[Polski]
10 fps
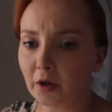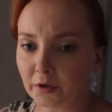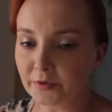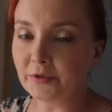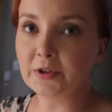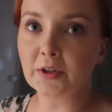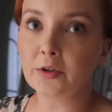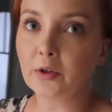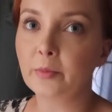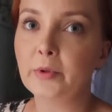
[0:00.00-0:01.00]
Oczywiście
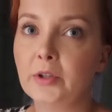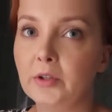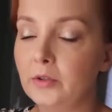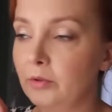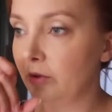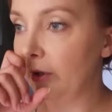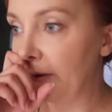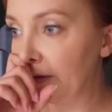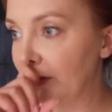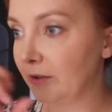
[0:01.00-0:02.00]
torby, jutro
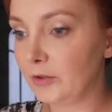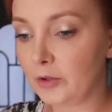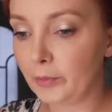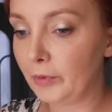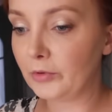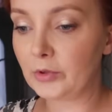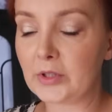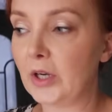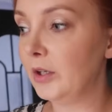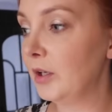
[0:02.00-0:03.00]
Agasia to tylko
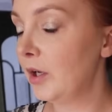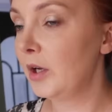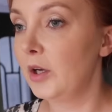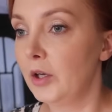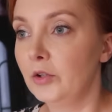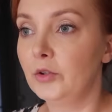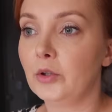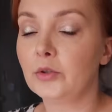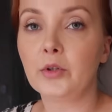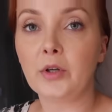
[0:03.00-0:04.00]
porzuca
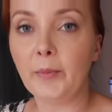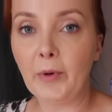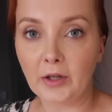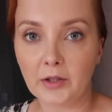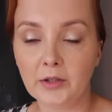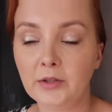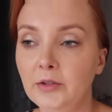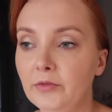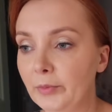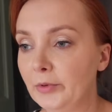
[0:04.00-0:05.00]
do torebek i
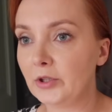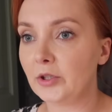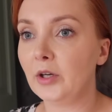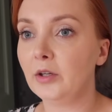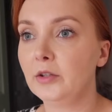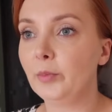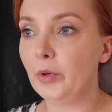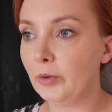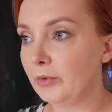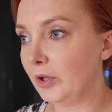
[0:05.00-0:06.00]
wypiszę
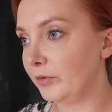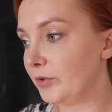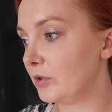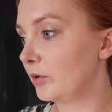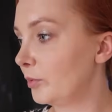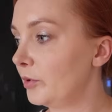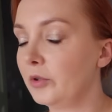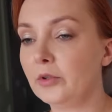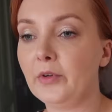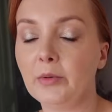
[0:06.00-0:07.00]
dyplomy, ale wszystko już
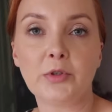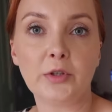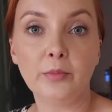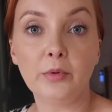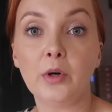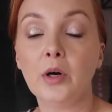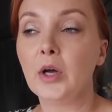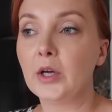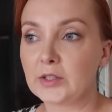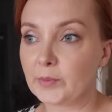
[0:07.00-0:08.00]
przygotowałam, żeby było
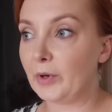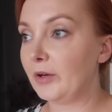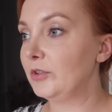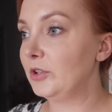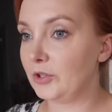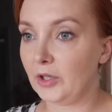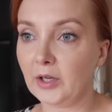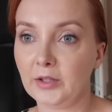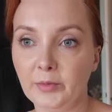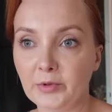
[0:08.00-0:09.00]
sprawnie. Dzisiaj
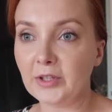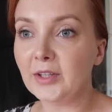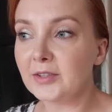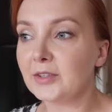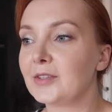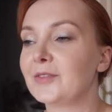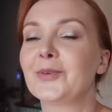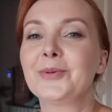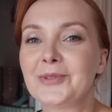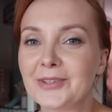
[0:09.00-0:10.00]
Agata przyjedzie ze
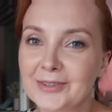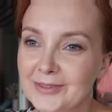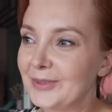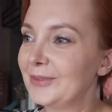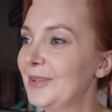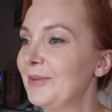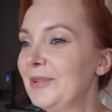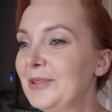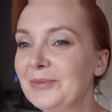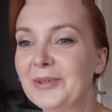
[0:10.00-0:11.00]
swoją siostrą, która
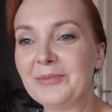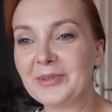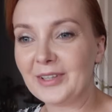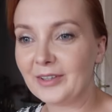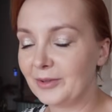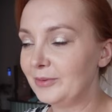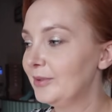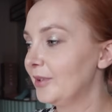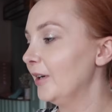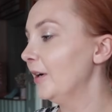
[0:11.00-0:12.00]
będzie moją modelką
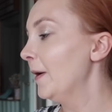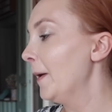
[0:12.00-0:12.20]
jutro,